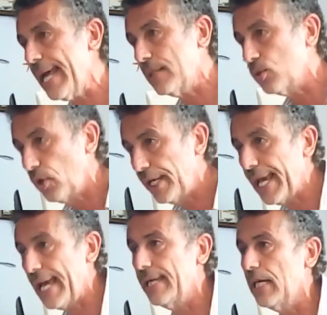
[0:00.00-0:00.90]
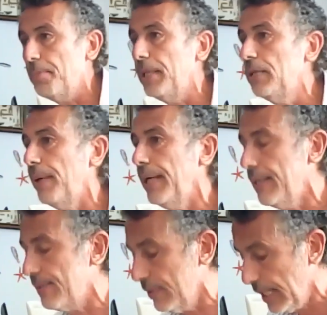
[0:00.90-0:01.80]
Nato e anche per i
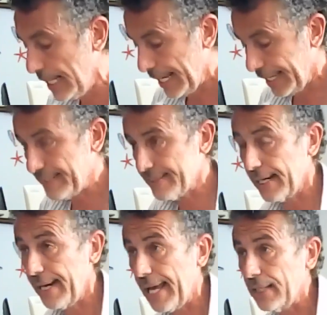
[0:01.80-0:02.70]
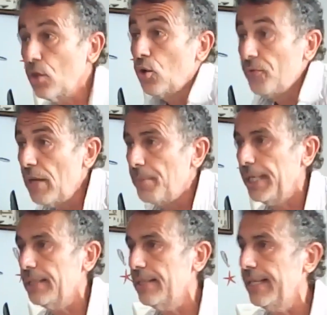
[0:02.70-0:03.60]
paesi extra Nato. E
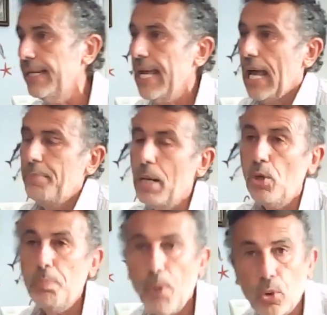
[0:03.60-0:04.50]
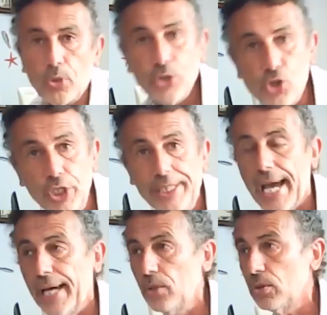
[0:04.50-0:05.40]
ovviamente abbiamo il polo
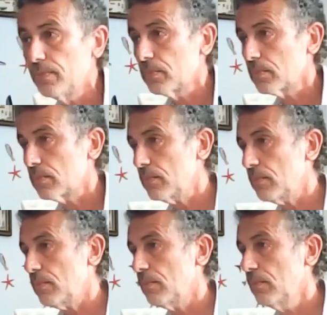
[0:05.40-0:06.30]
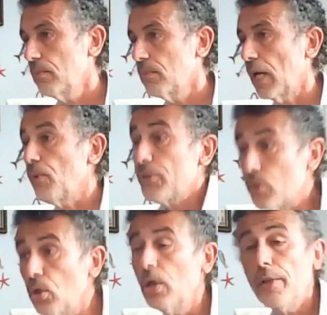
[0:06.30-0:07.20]
siciliano e
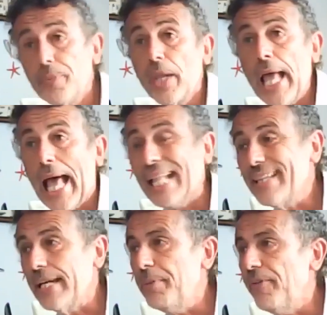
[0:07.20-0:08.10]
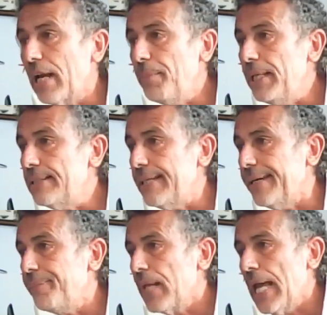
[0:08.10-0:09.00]
questo andrebbe
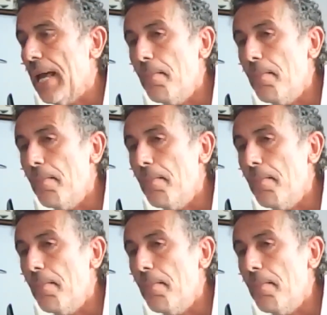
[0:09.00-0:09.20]
veramente